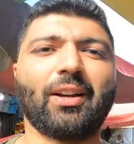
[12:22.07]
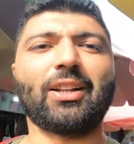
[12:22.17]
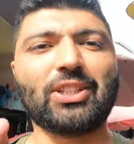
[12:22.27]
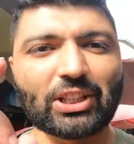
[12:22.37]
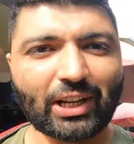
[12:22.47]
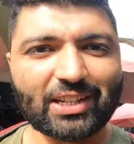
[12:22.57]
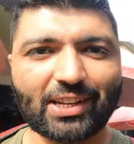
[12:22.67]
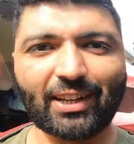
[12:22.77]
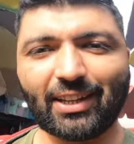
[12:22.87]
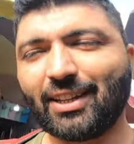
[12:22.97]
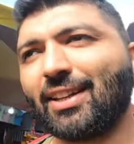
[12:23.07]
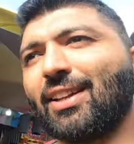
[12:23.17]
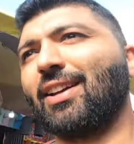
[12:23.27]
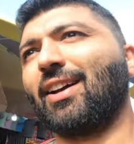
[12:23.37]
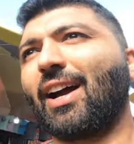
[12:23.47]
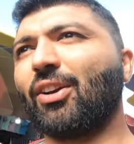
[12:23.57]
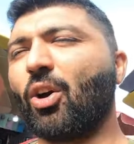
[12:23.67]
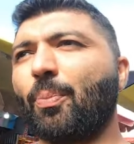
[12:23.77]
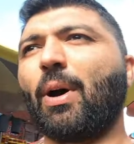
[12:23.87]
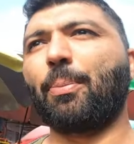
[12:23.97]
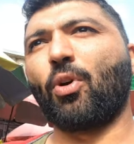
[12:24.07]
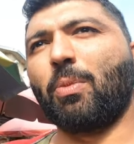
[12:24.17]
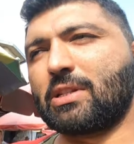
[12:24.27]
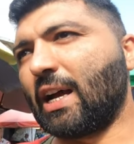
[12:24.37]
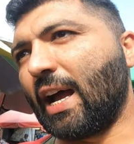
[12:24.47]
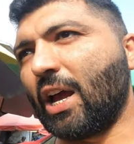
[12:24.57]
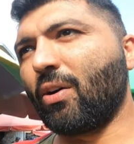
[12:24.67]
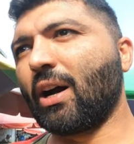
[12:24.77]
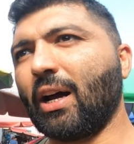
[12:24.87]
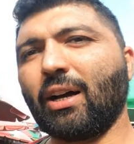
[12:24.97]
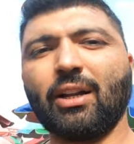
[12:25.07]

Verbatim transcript: अच्छी तरह से आई होप आपको मज़ा आया होगा